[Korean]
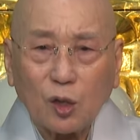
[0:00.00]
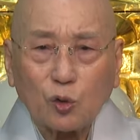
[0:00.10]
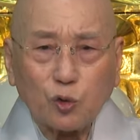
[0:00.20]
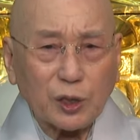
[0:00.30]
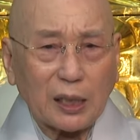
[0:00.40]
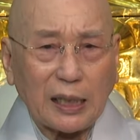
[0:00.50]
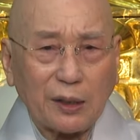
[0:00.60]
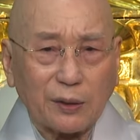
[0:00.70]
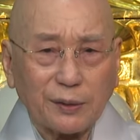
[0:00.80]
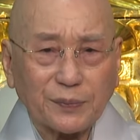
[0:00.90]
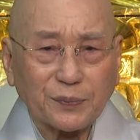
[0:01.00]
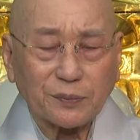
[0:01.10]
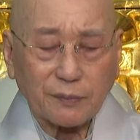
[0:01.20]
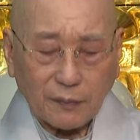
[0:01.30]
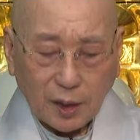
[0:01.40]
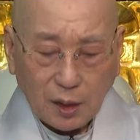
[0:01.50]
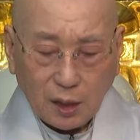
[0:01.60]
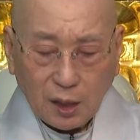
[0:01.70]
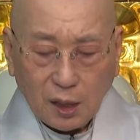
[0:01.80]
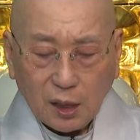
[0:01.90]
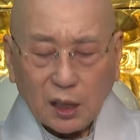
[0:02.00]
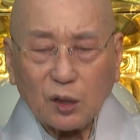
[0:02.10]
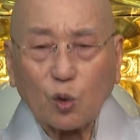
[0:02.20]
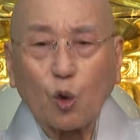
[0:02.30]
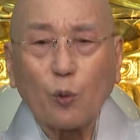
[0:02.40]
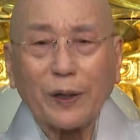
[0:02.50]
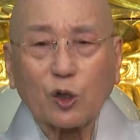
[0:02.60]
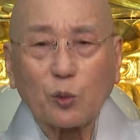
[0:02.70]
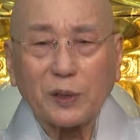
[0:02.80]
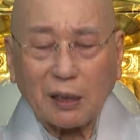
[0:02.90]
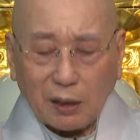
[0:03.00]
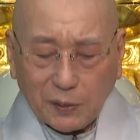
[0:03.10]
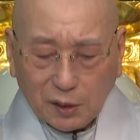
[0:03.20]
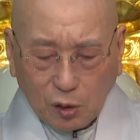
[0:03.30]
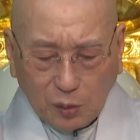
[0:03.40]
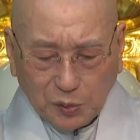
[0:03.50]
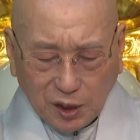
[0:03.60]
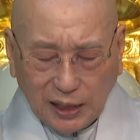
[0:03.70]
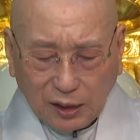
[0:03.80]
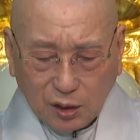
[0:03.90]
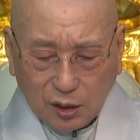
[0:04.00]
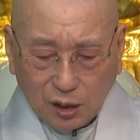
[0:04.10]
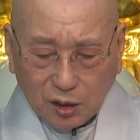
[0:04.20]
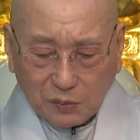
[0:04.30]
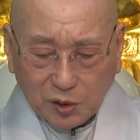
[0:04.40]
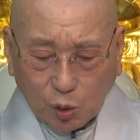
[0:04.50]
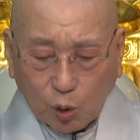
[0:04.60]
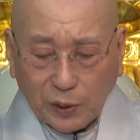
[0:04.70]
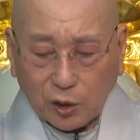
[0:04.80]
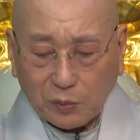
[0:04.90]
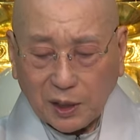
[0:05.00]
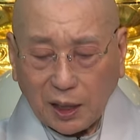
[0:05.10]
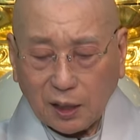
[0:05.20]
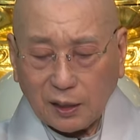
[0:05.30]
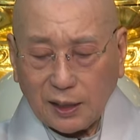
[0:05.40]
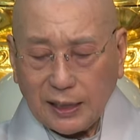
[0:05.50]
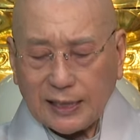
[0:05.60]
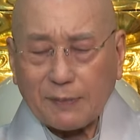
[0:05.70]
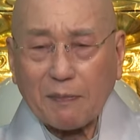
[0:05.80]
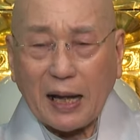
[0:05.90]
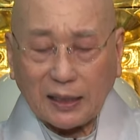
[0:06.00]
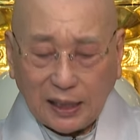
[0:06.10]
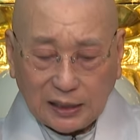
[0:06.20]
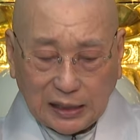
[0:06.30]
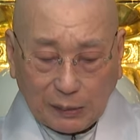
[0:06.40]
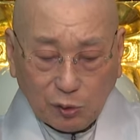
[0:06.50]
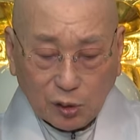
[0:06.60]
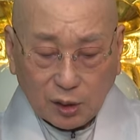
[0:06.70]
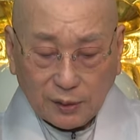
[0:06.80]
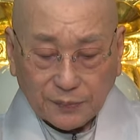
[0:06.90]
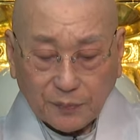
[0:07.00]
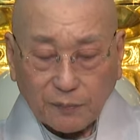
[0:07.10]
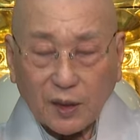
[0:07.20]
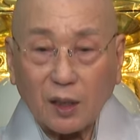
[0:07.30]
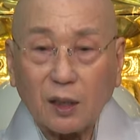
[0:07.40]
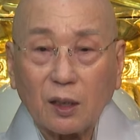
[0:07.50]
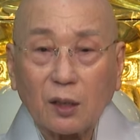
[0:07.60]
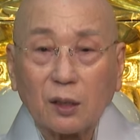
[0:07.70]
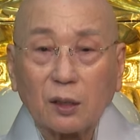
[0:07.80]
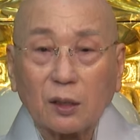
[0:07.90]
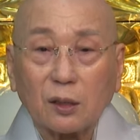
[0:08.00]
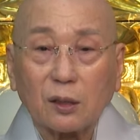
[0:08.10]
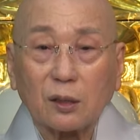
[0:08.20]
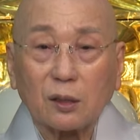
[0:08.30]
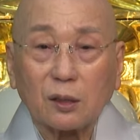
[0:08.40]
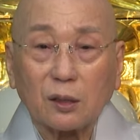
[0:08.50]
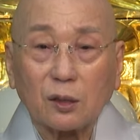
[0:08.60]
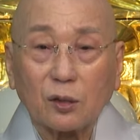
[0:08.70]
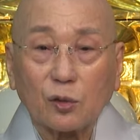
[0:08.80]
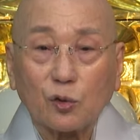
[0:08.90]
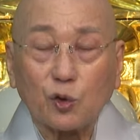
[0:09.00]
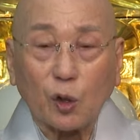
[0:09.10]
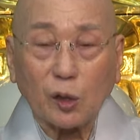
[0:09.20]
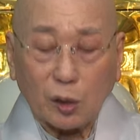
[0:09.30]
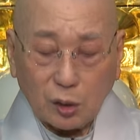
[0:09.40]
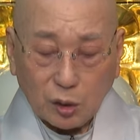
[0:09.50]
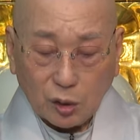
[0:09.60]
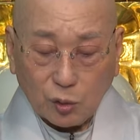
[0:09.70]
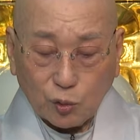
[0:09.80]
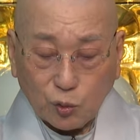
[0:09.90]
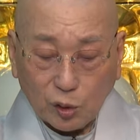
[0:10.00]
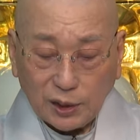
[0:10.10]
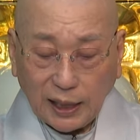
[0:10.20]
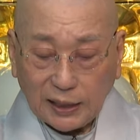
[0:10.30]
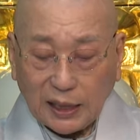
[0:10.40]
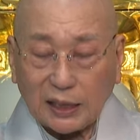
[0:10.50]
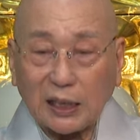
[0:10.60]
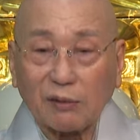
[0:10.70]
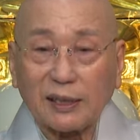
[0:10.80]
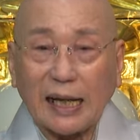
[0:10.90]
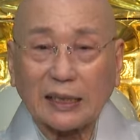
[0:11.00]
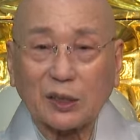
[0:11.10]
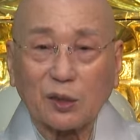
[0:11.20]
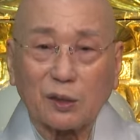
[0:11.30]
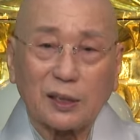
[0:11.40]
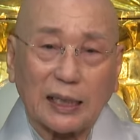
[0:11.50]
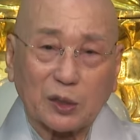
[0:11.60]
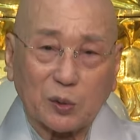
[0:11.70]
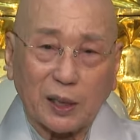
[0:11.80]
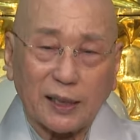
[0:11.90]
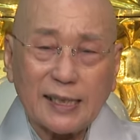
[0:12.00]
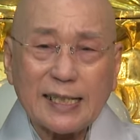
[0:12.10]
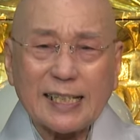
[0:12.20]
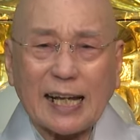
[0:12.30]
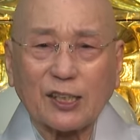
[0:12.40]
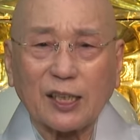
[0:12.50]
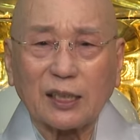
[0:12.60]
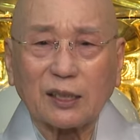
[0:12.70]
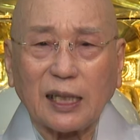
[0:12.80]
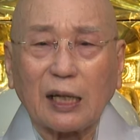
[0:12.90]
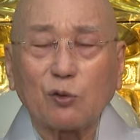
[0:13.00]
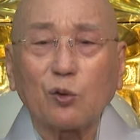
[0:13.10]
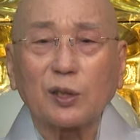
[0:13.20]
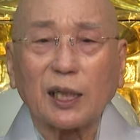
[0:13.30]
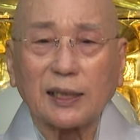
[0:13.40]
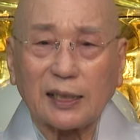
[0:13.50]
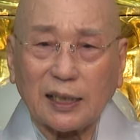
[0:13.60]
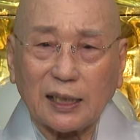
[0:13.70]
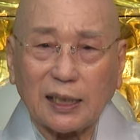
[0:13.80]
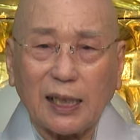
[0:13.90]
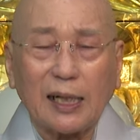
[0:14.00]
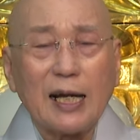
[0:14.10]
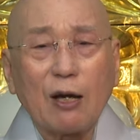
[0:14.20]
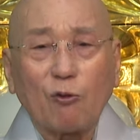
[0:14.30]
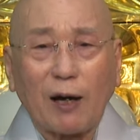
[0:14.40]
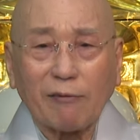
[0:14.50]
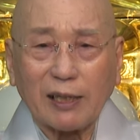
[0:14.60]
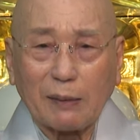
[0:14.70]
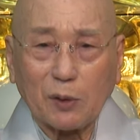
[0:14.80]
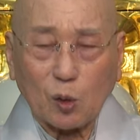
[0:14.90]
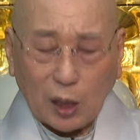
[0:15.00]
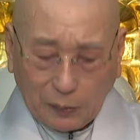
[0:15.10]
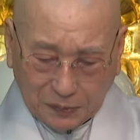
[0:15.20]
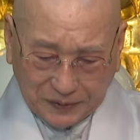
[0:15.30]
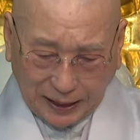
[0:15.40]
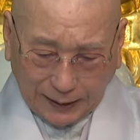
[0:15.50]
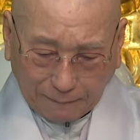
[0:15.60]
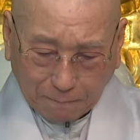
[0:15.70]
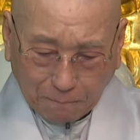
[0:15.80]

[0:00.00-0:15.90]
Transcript: 투자를 해요. 500금이라고 하면 엄청난 어, 금이죠. 500금이라는 그 막대한 재물을 그 주어요. 그리고 후원자가 되겠다는 약성을 약속을 해. 자청해서 내가 후원자가 될 테니까 왕이 한번 오라고합시다그